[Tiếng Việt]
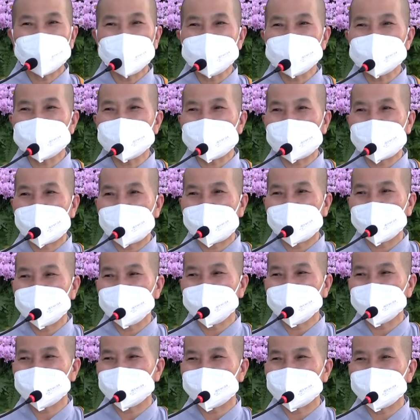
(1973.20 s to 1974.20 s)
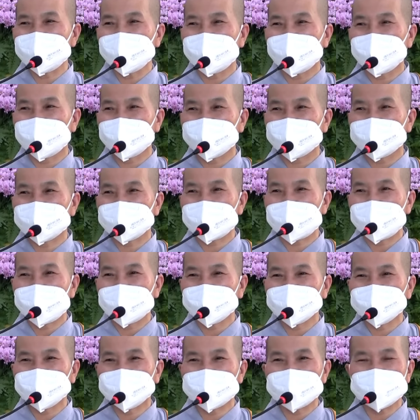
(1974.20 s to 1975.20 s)
với Như Lai, những lời
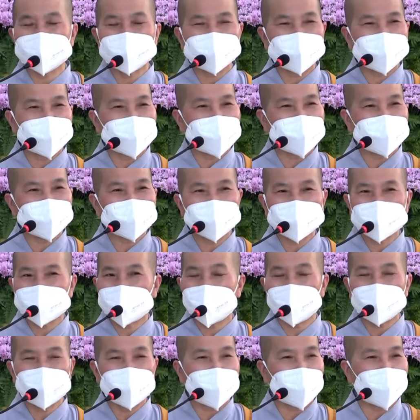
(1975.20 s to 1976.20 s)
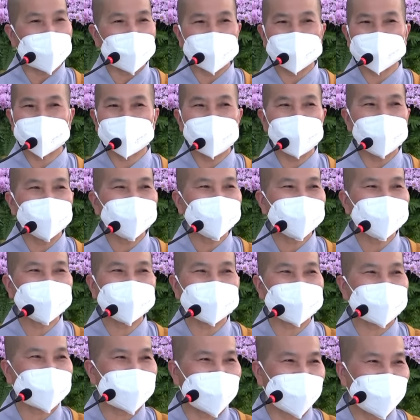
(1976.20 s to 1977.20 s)
khen tiếng chê không hề hớn
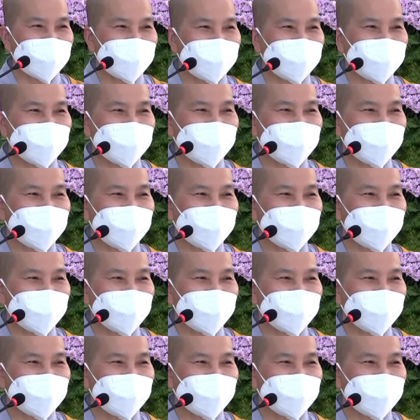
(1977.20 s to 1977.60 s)
gì cả.